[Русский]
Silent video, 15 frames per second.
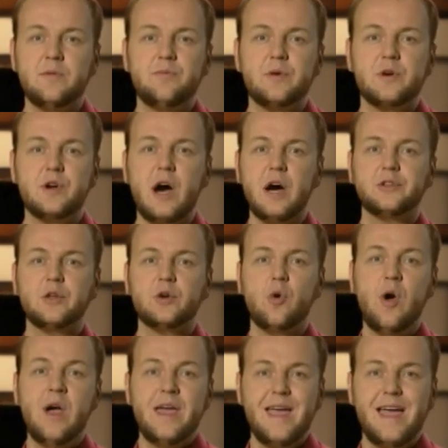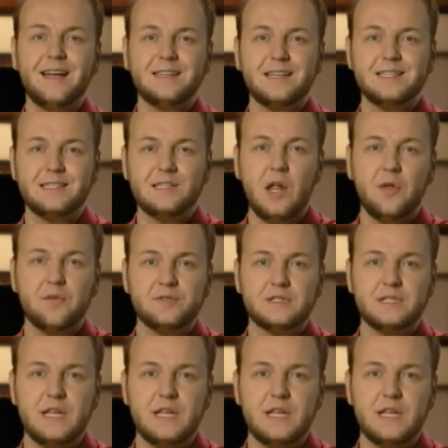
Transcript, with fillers: императору и отослал в